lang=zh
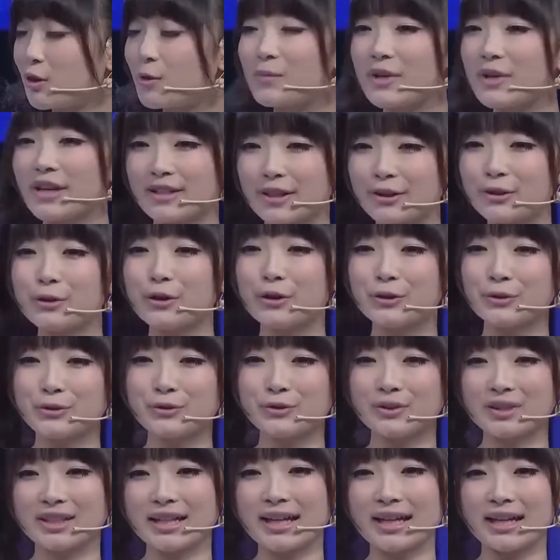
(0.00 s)
每天都会
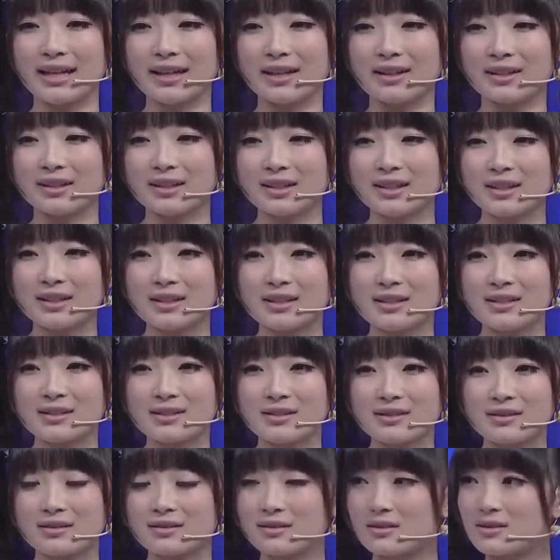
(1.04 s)
去看，
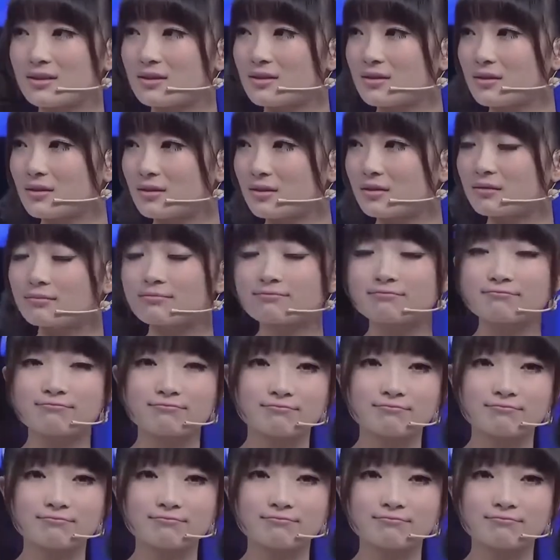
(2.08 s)
我觉得你应